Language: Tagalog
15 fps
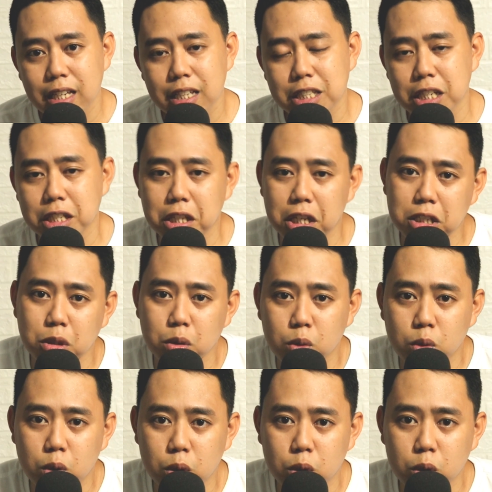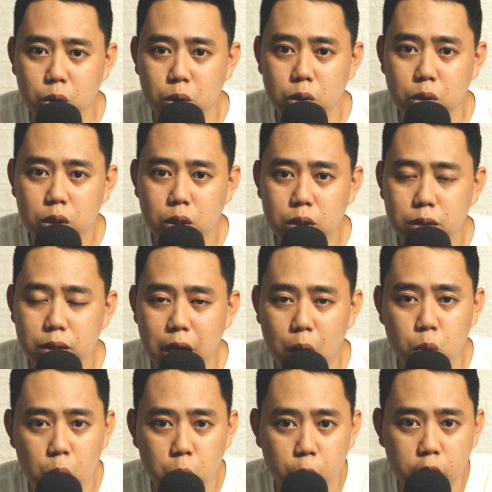It's either siguro
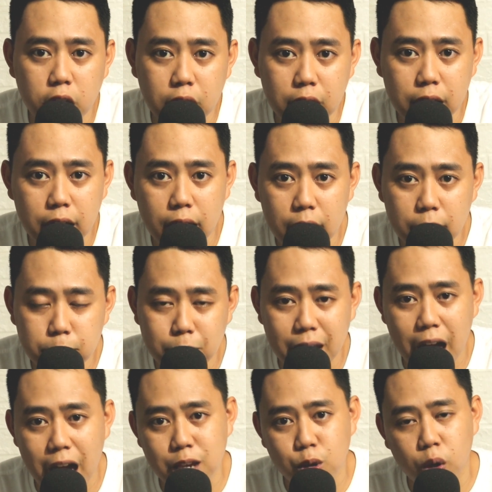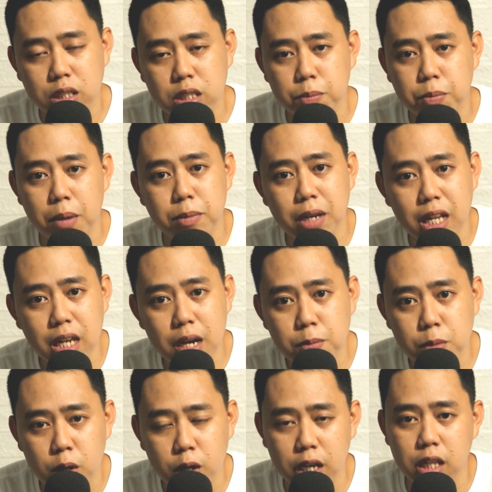nagwo-work ka, malayo ka sa pamilya
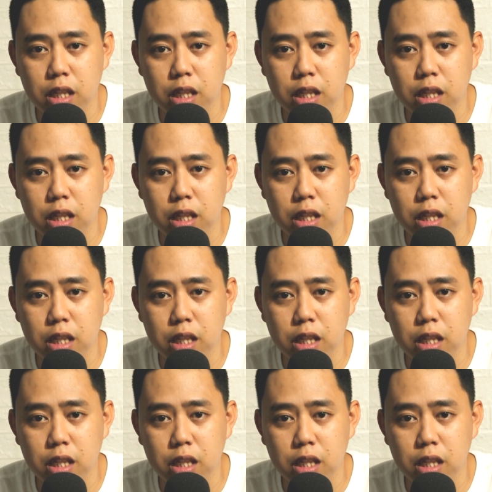mo,